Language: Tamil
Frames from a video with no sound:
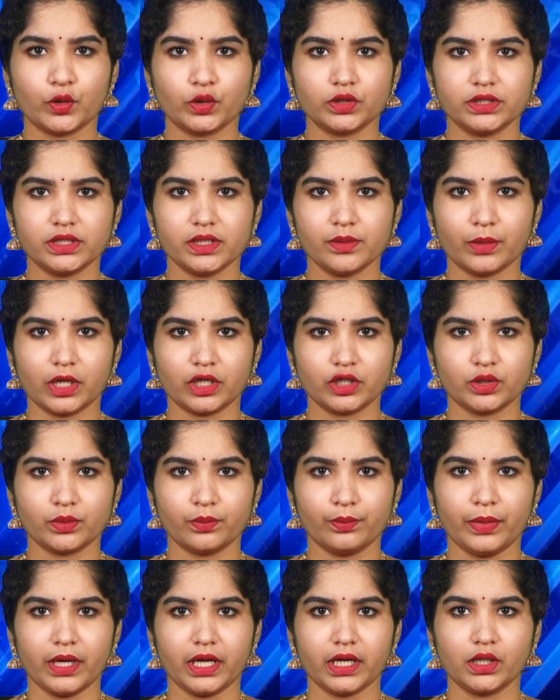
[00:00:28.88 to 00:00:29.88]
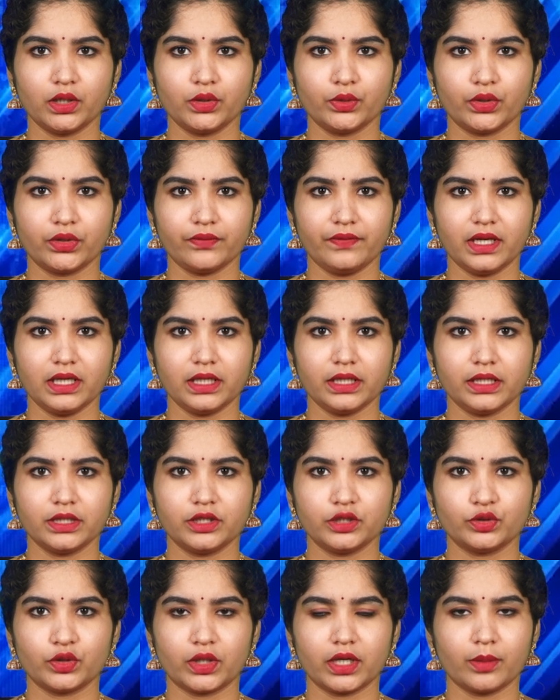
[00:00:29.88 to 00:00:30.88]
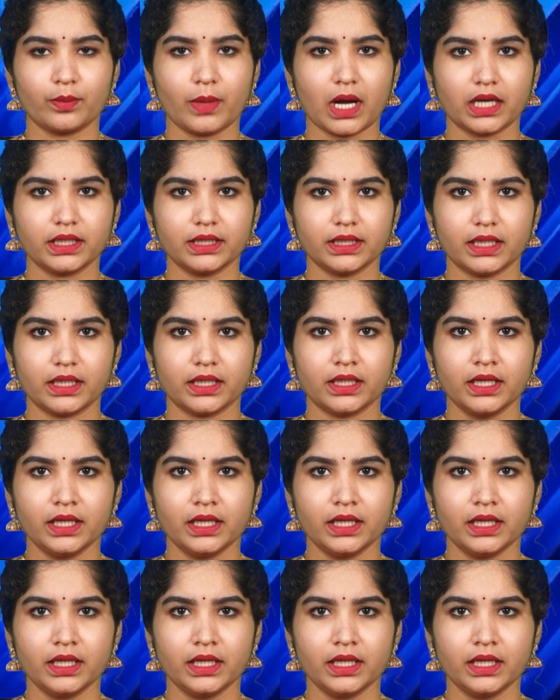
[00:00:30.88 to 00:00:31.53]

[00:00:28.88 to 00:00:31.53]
கொச்சி மற்றும் பெங்களூருவில் இது தொடர்பாக